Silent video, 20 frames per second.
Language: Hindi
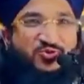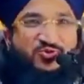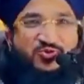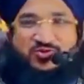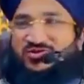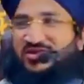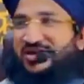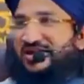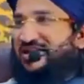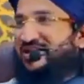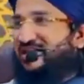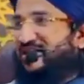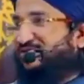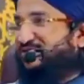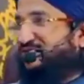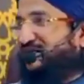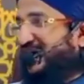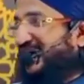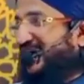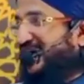हुजूर
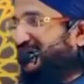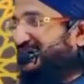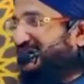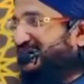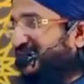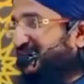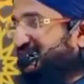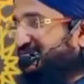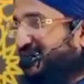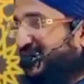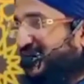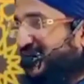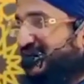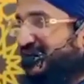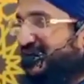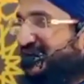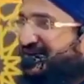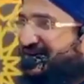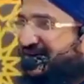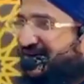सल्लल्लाहु अलैहि वसल्लम के
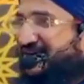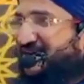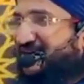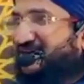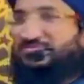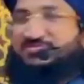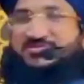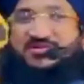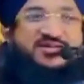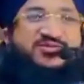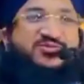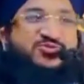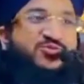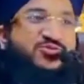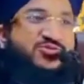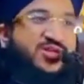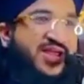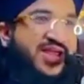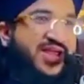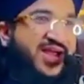करीब तक
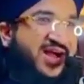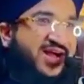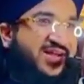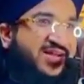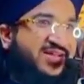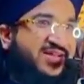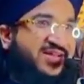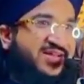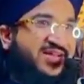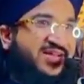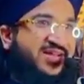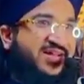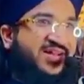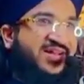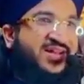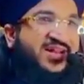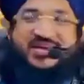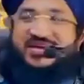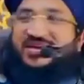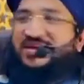तो गया
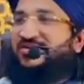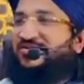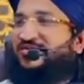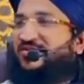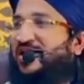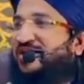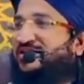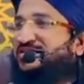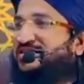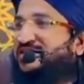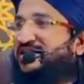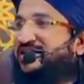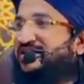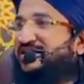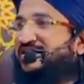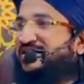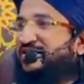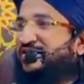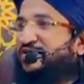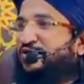लेकिन वहाँ से
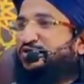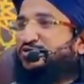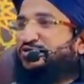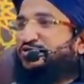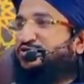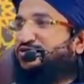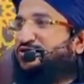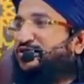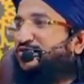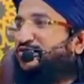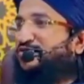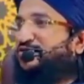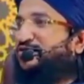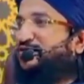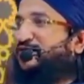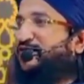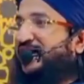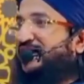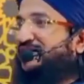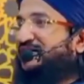हुजूर से वो
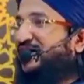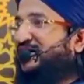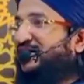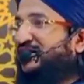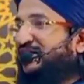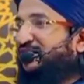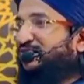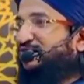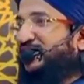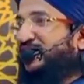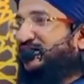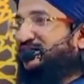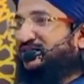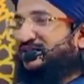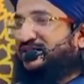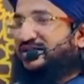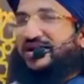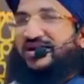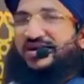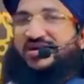कुछ फ़ायदा नहीं उठा
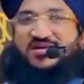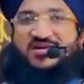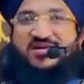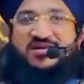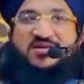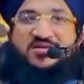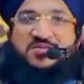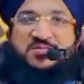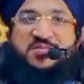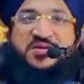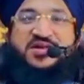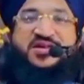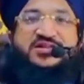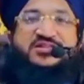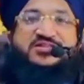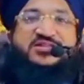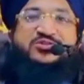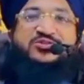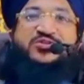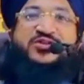सका मेरे
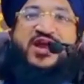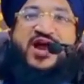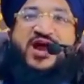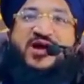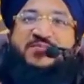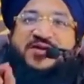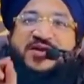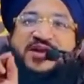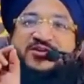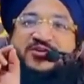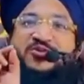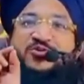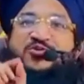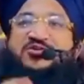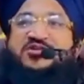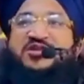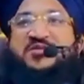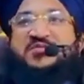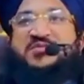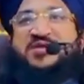अजीज़ों यहाँ पर एक
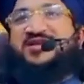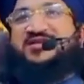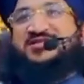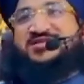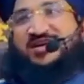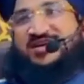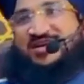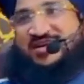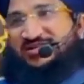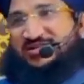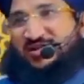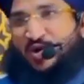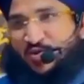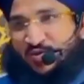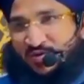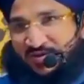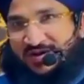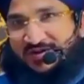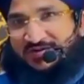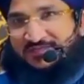नुक्ता मैं अर्ज़ करना
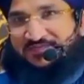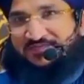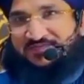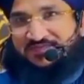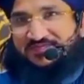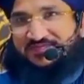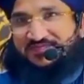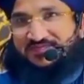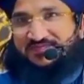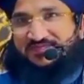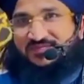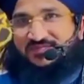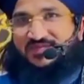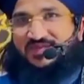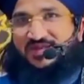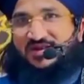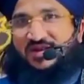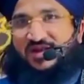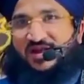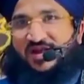चाहूँगा
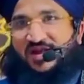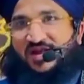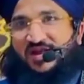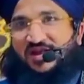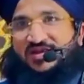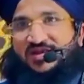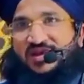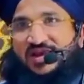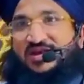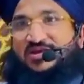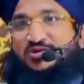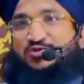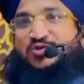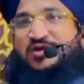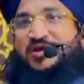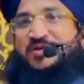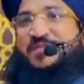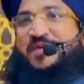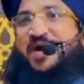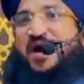कि
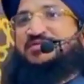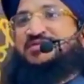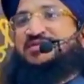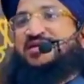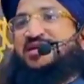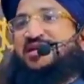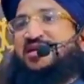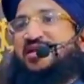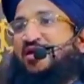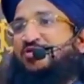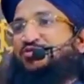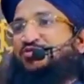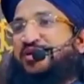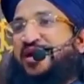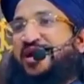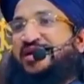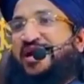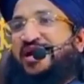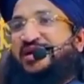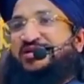रसूल पाक सल्लल्लाहु
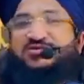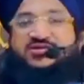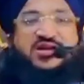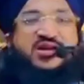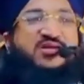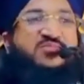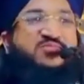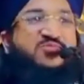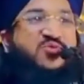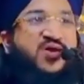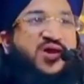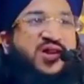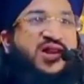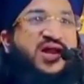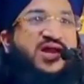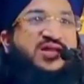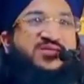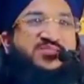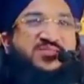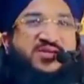अलैहि वसल्लम को
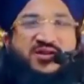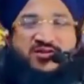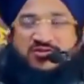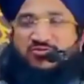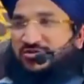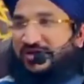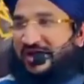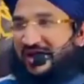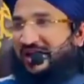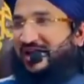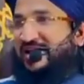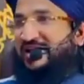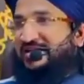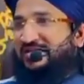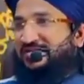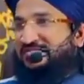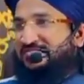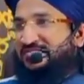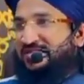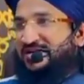अल्लाह तबारक ताला
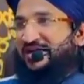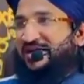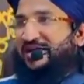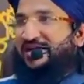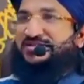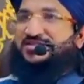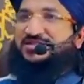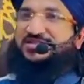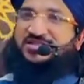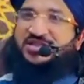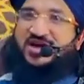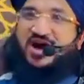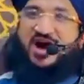ने इस